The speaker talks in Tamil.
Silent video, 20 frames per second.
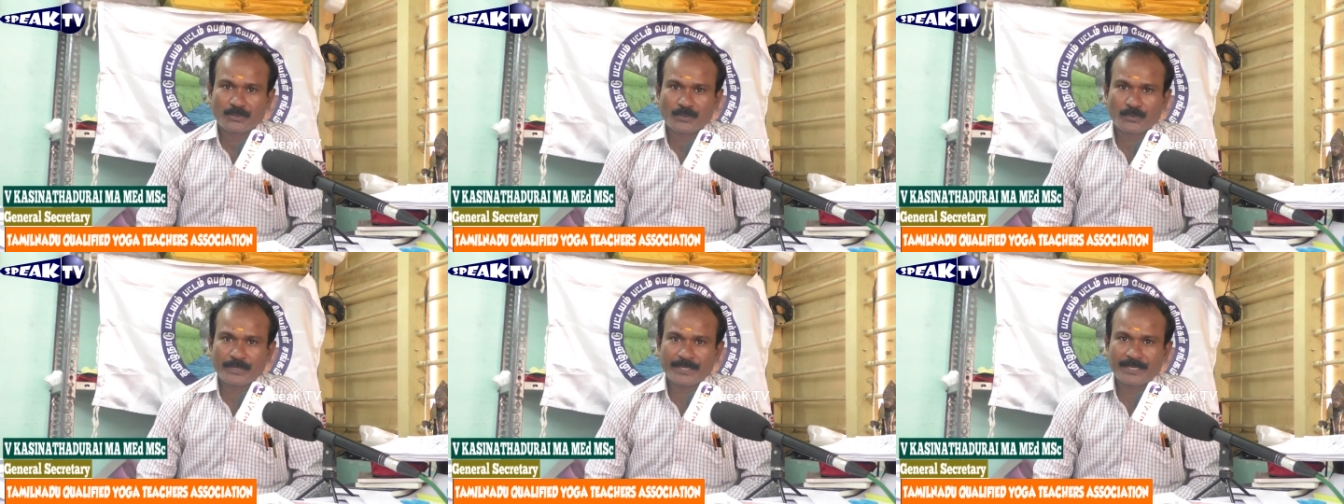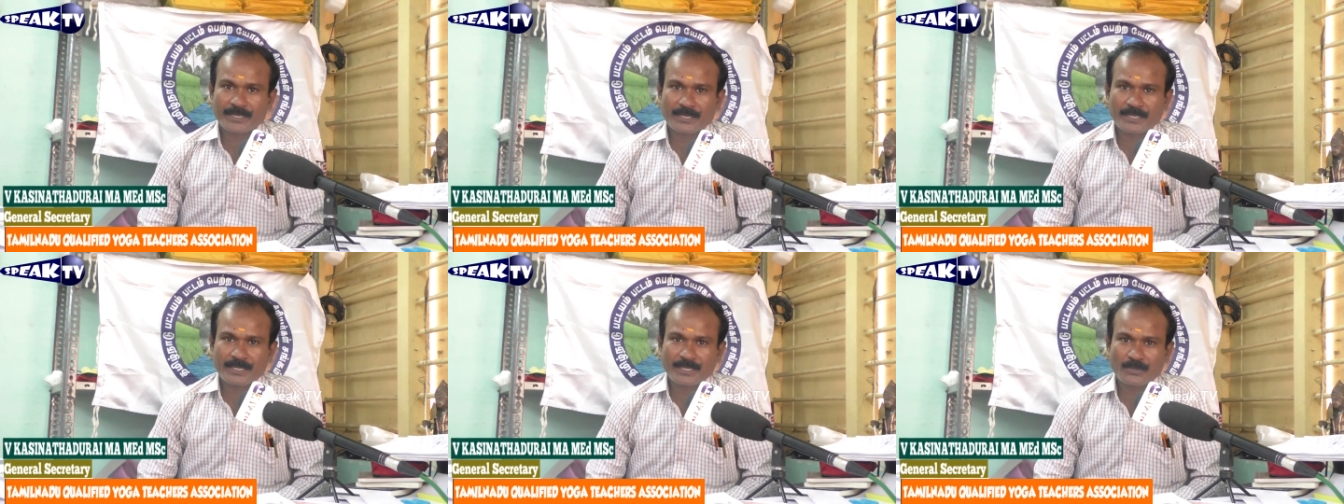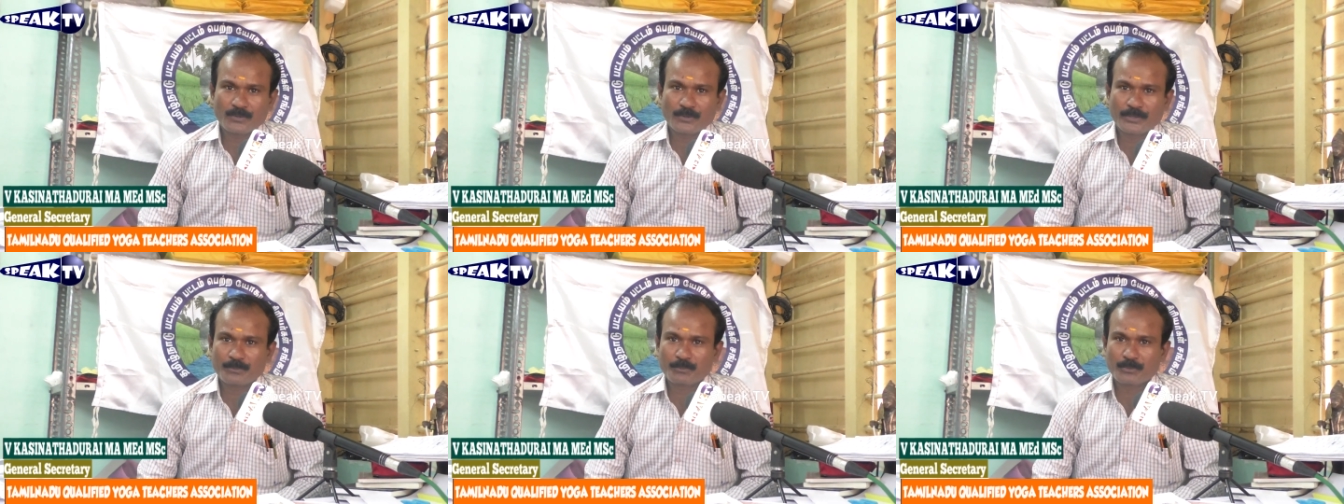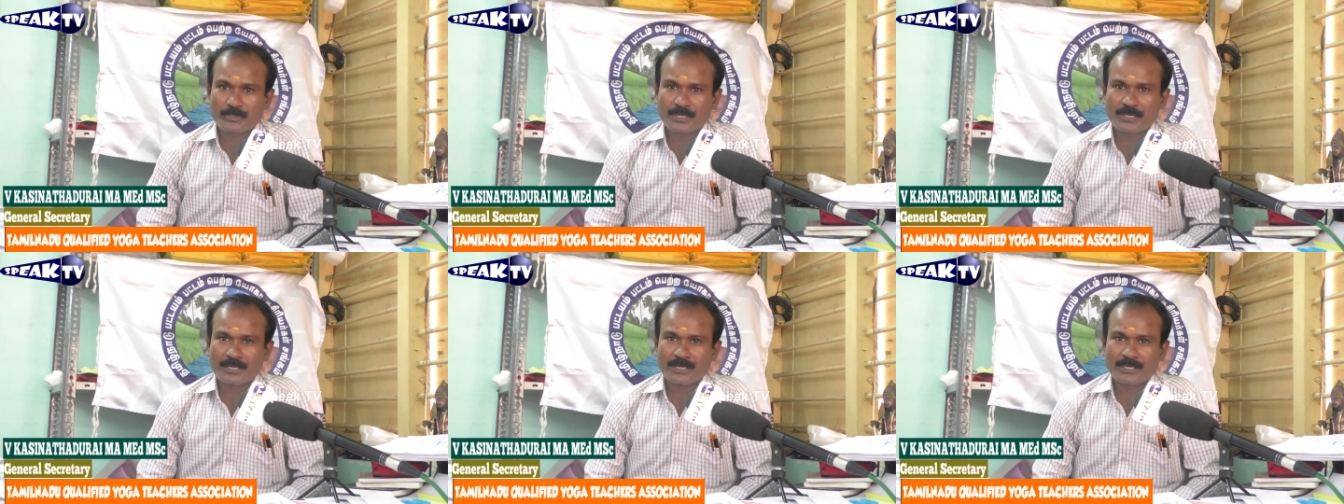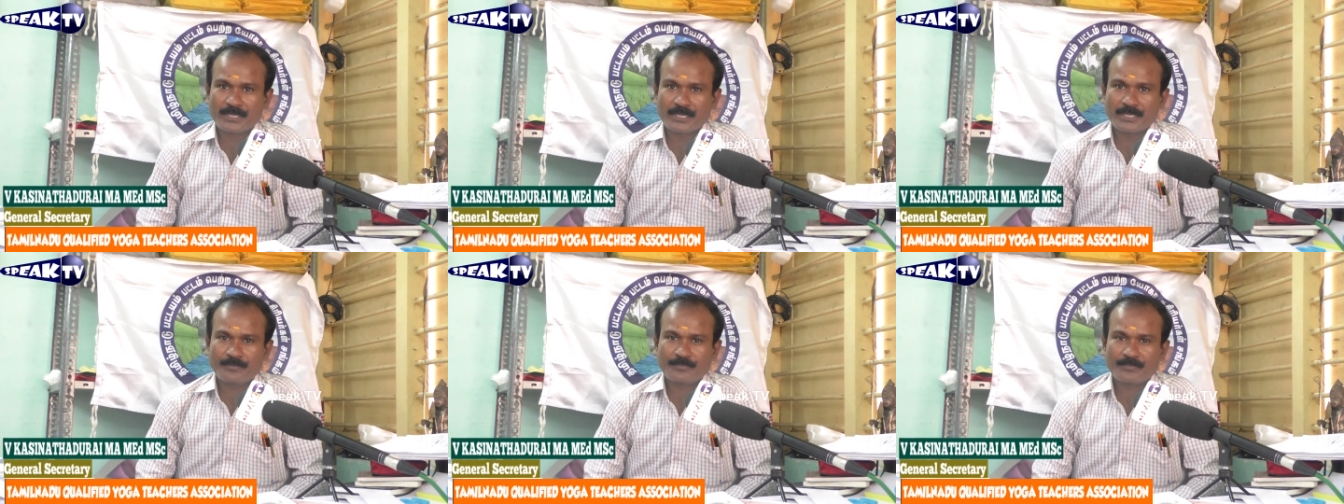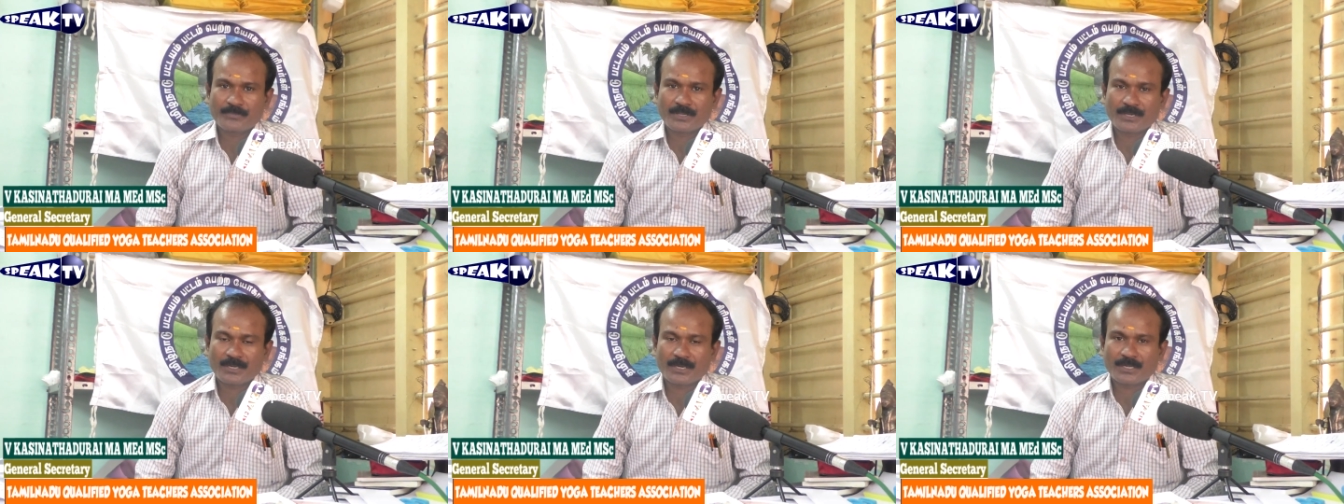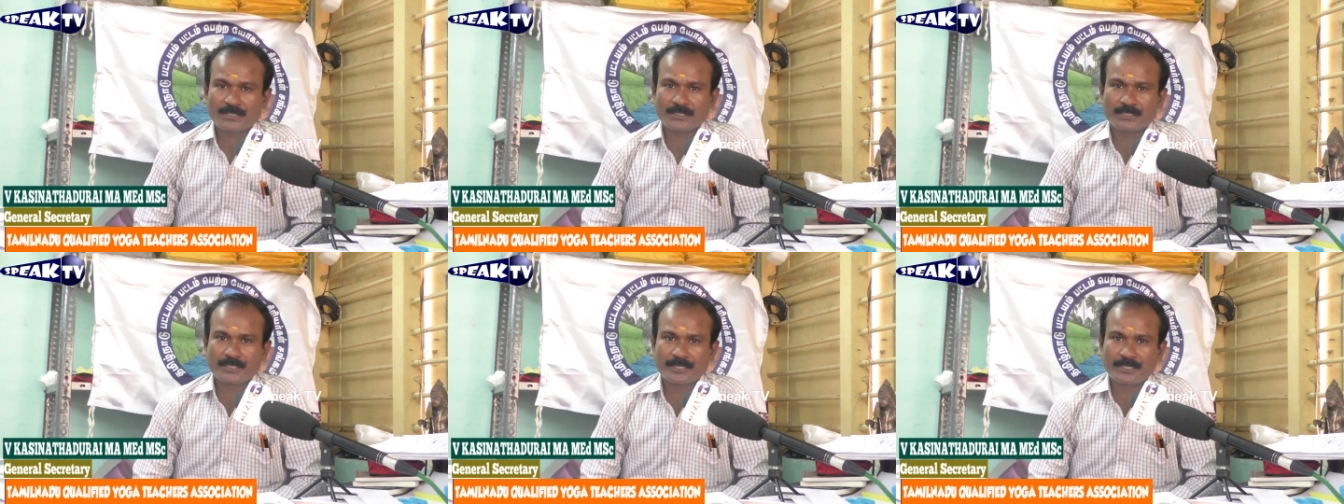நோய் நாடி நோய் முதல் நாடி
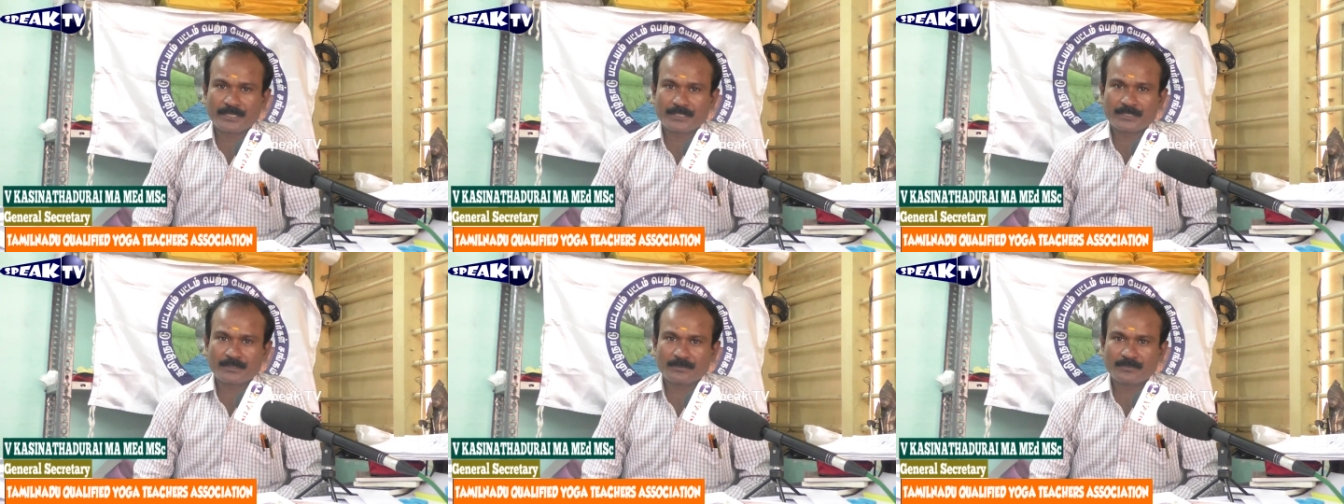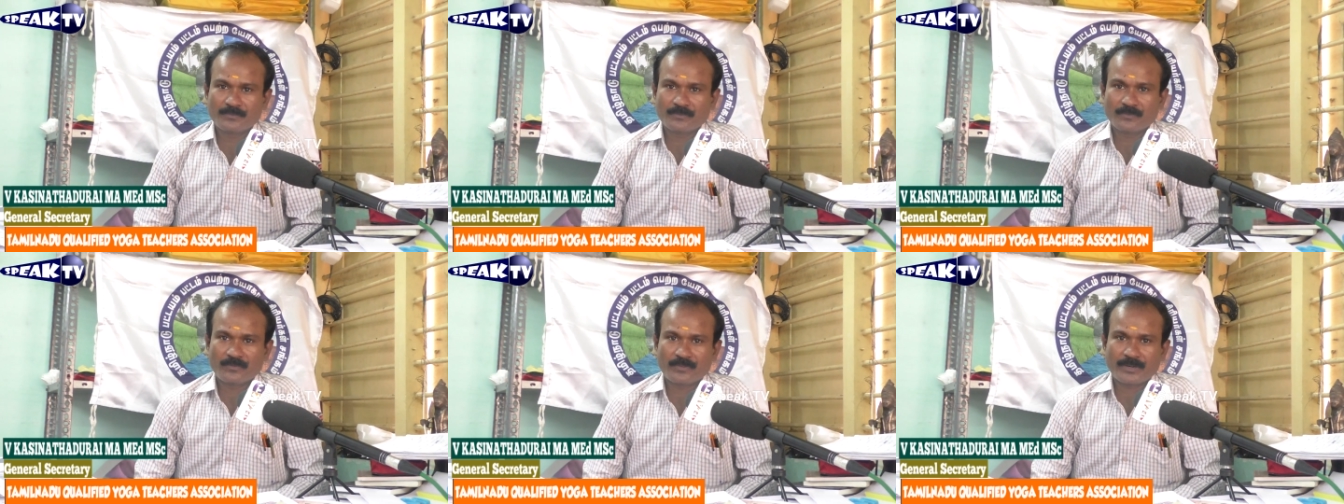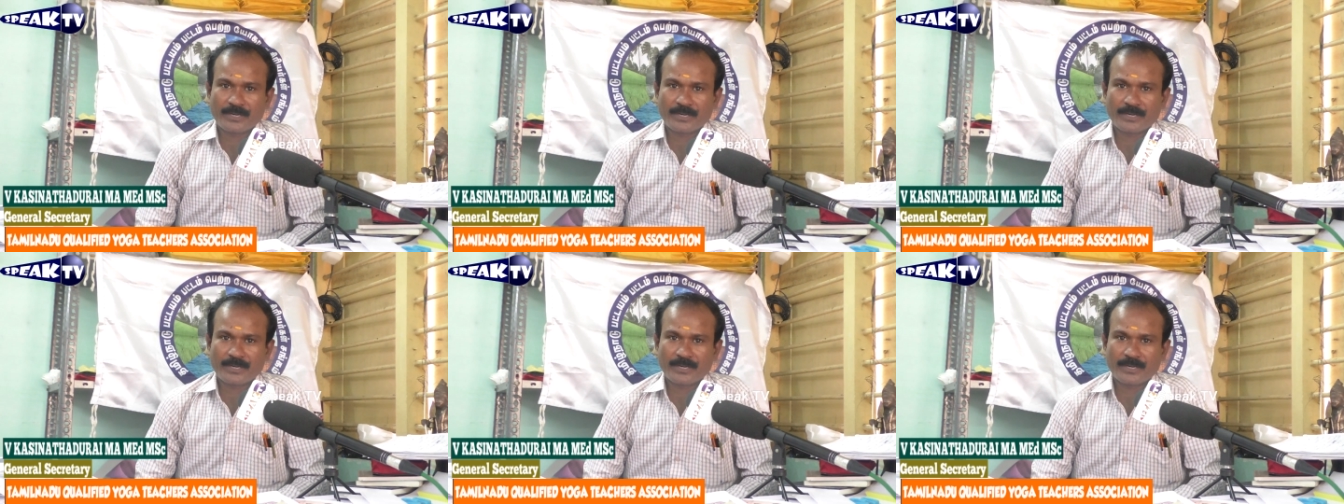அதிதனிக்கும்